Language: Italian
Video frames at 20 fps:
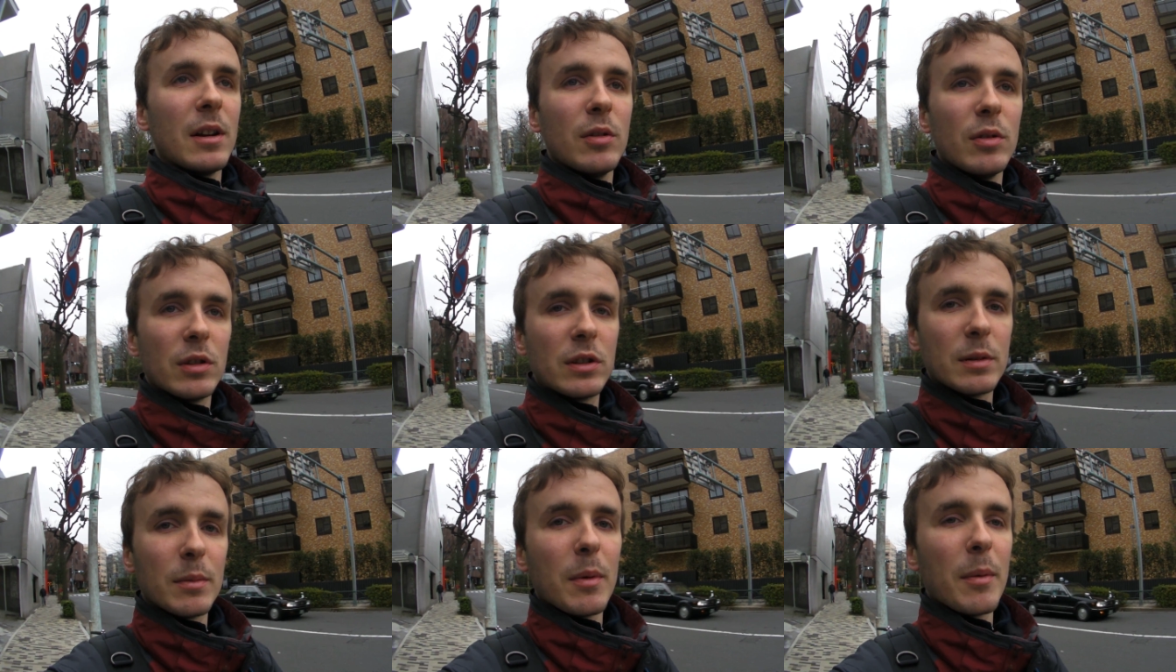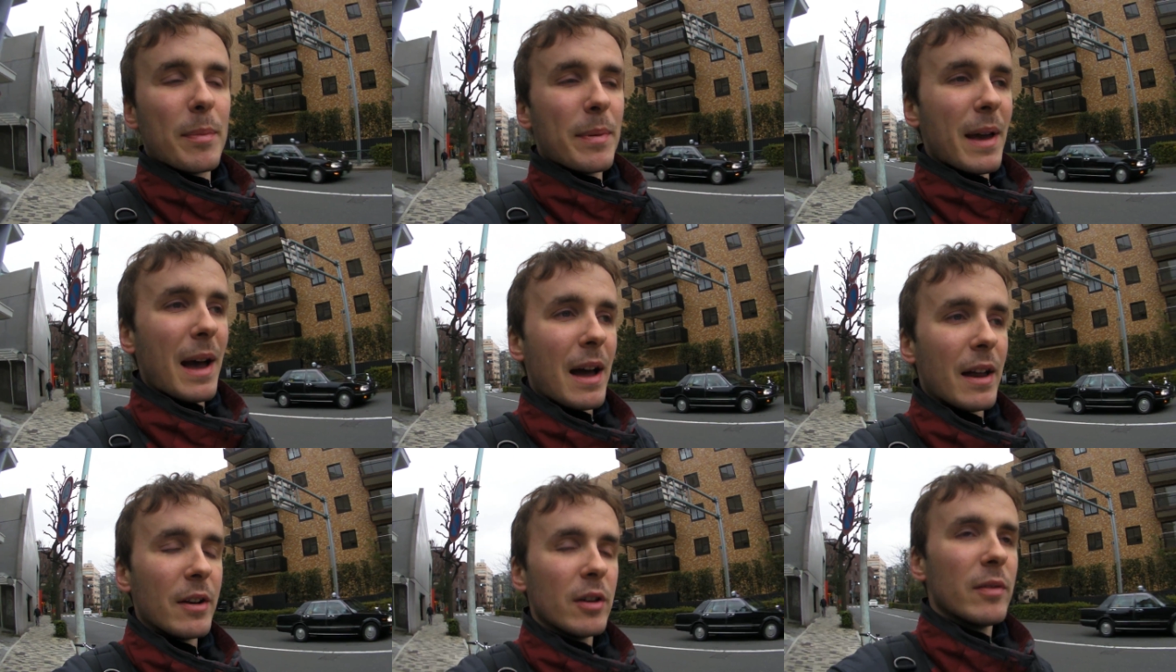all'ultimo
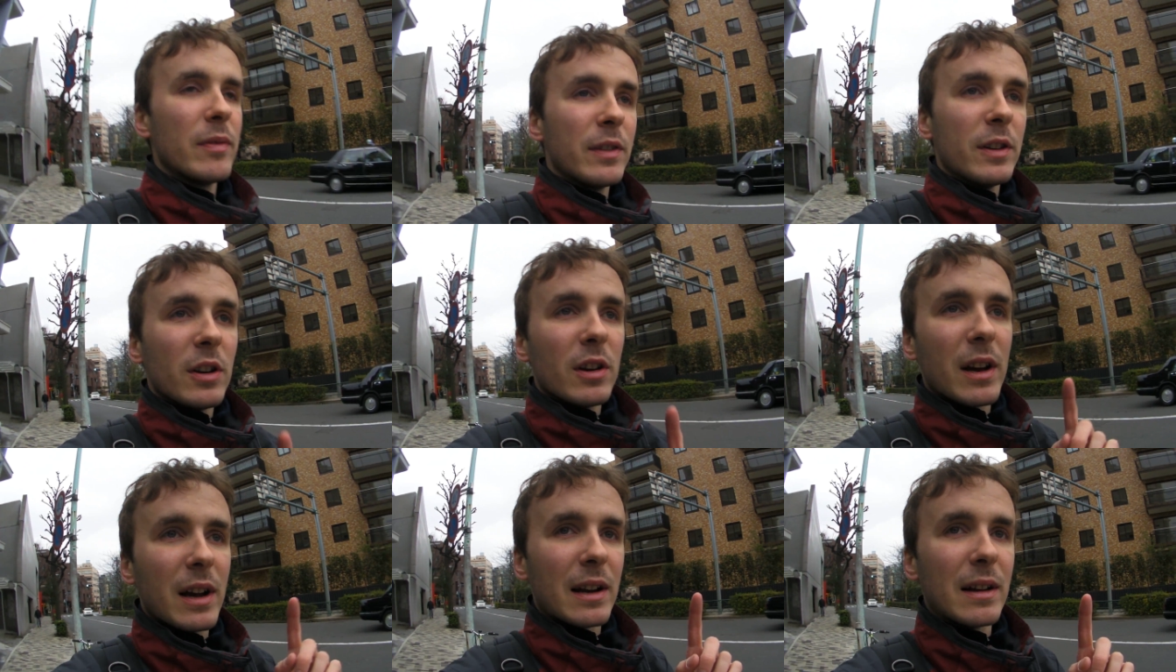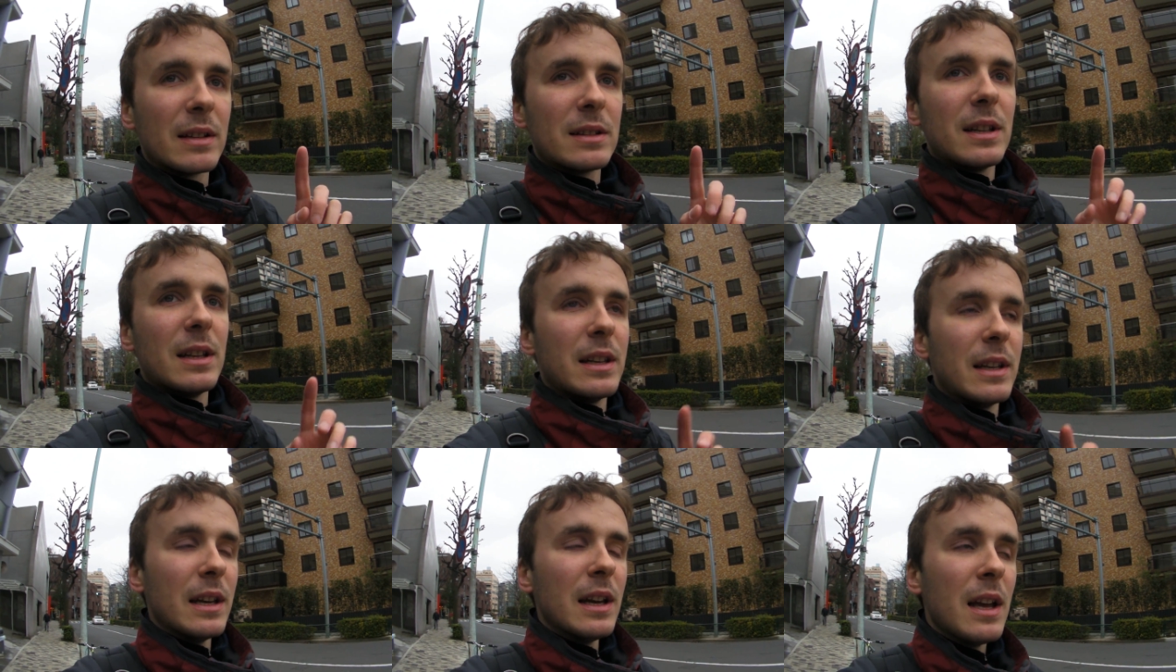piano fino a che arrivate
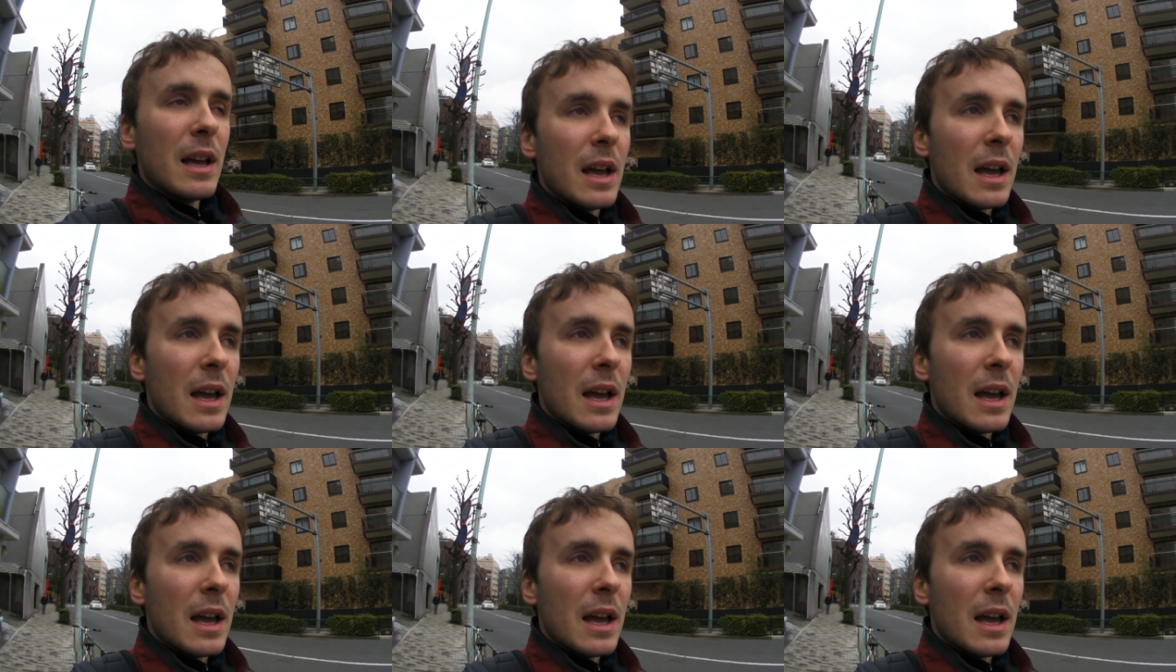lì